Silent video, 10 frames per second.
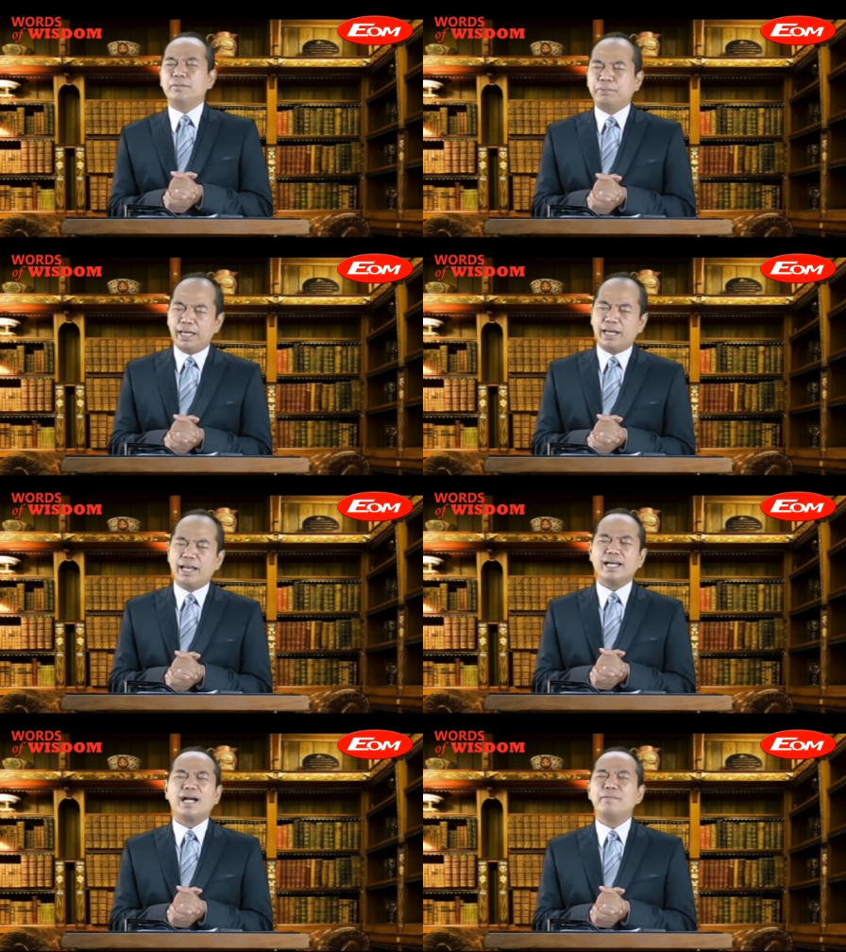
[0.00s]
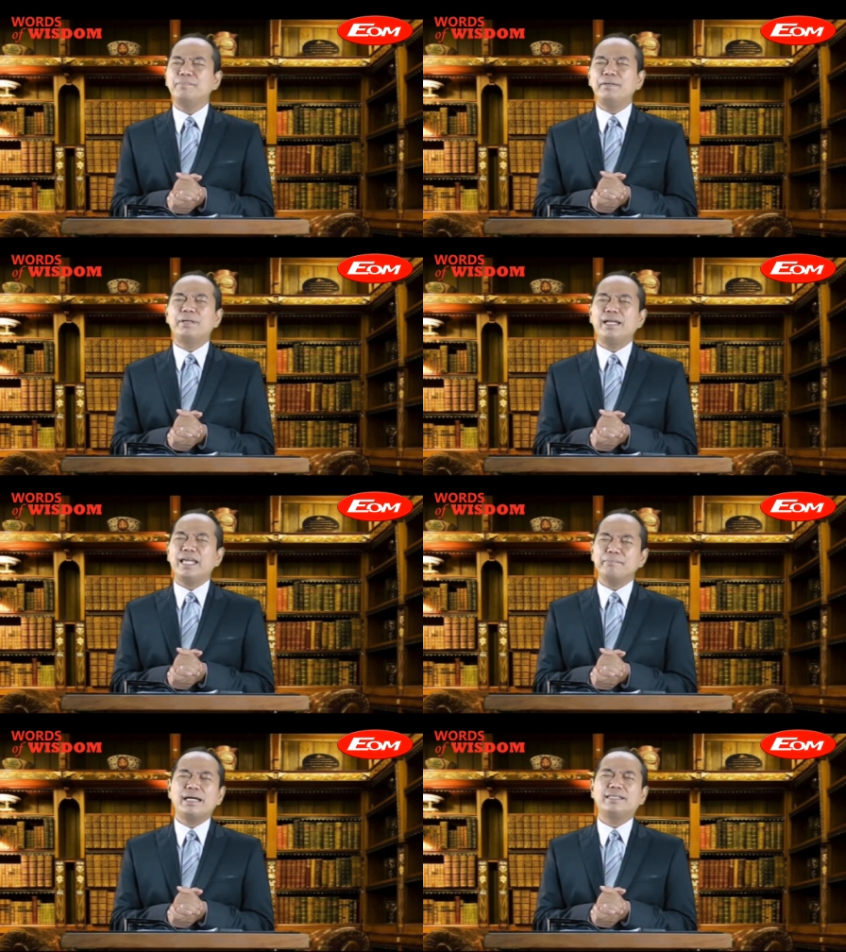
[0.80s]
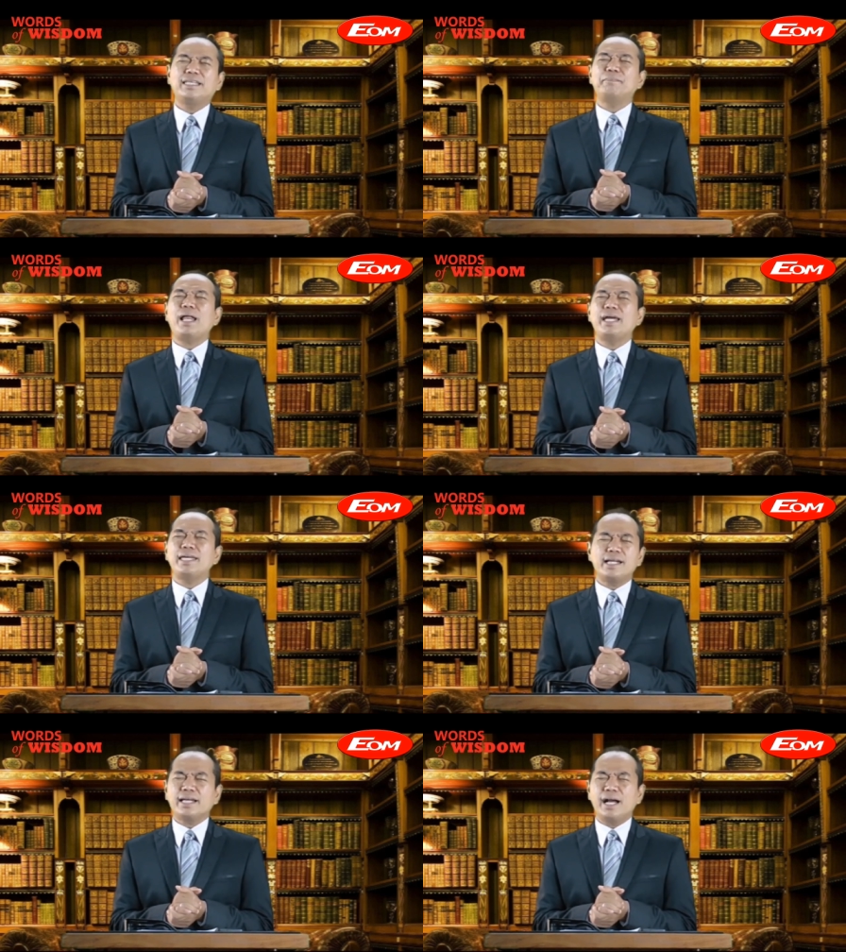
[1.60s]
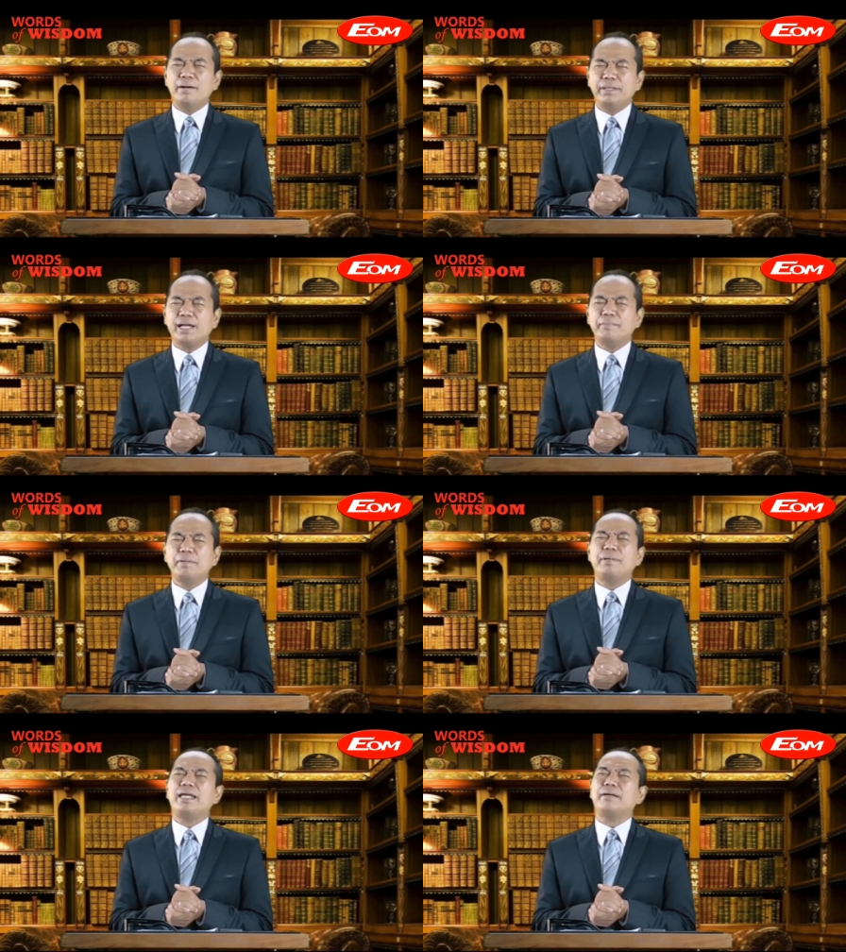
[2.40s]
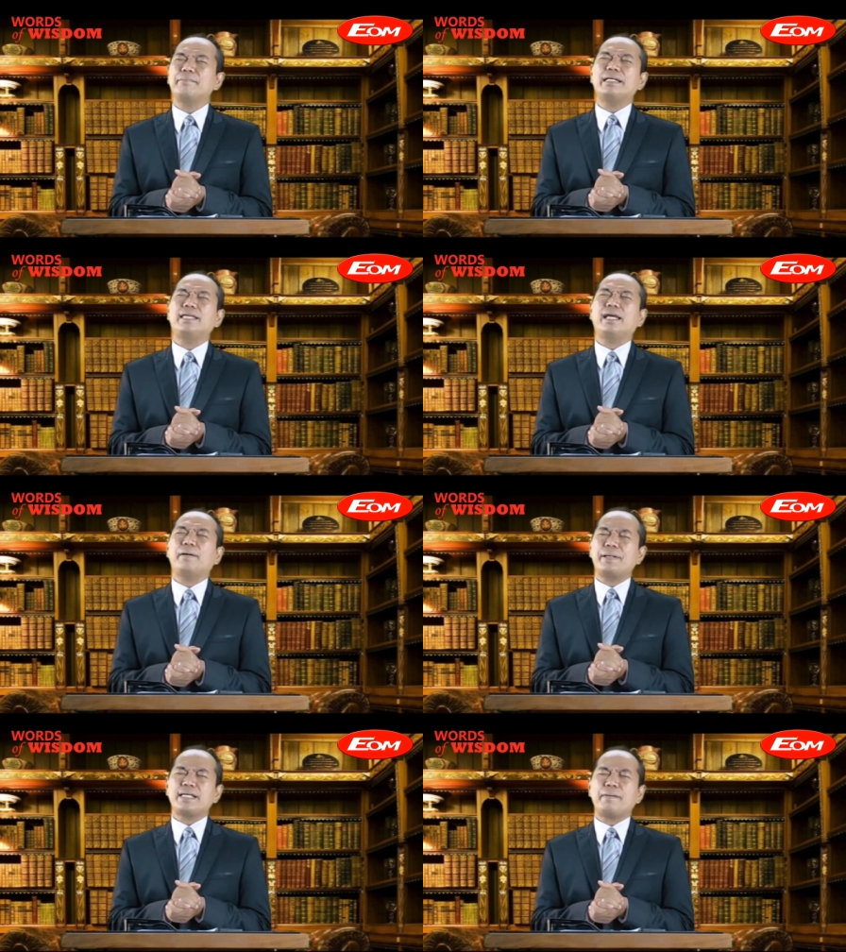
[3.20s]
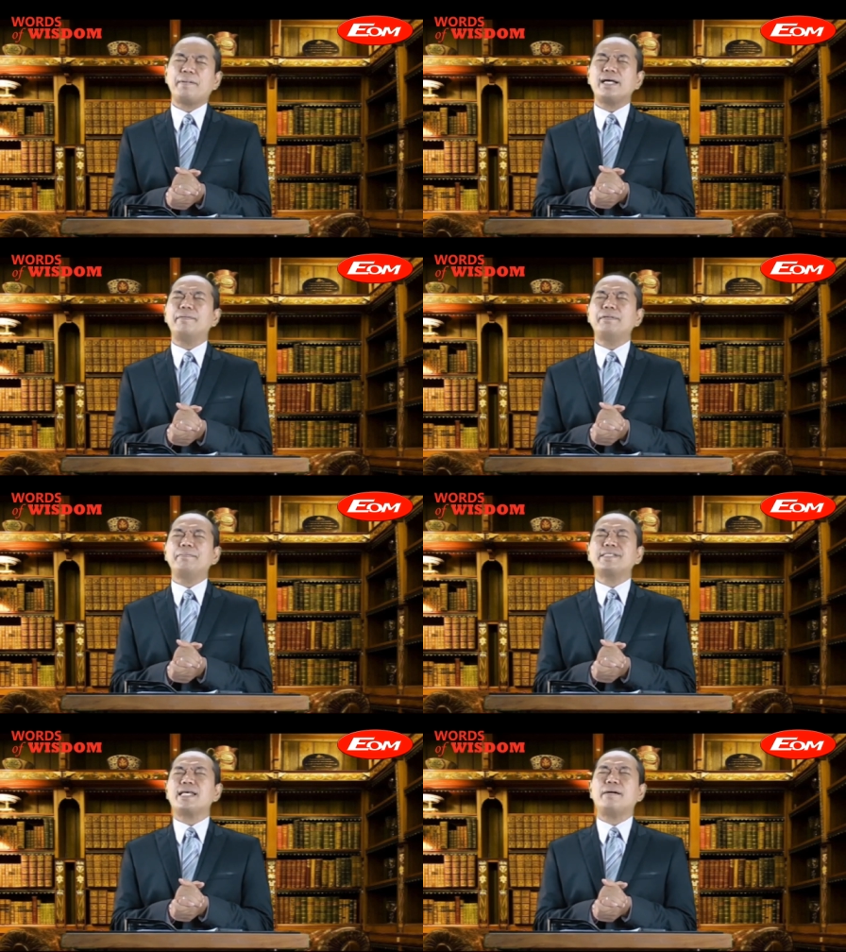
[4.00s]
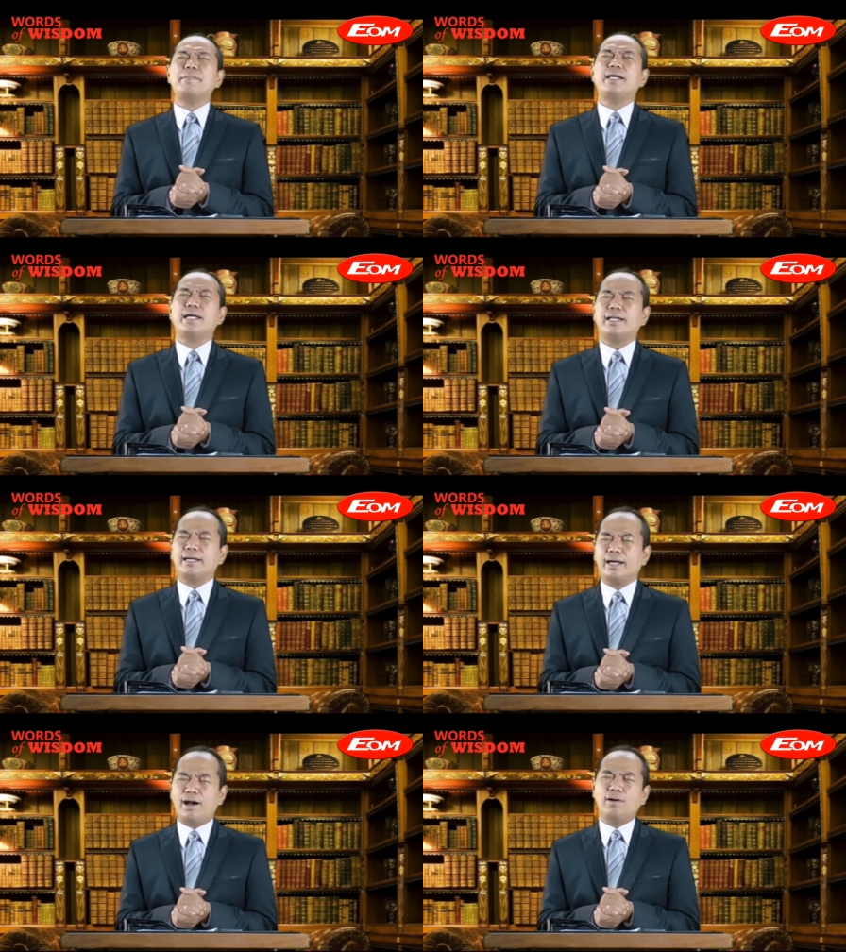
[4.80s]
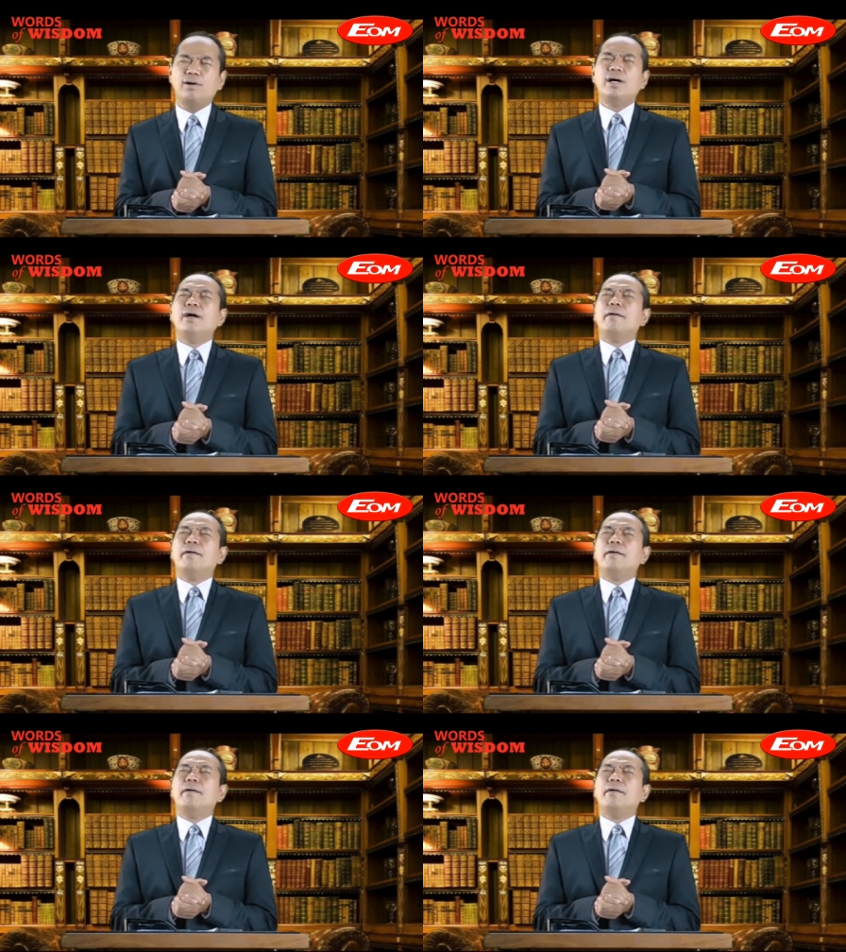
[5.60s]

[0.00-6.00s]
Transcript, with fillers: Biarlah kami menikmati pelayanan kami, kami menikmati kebersamaan kami bersama dengan Engkau.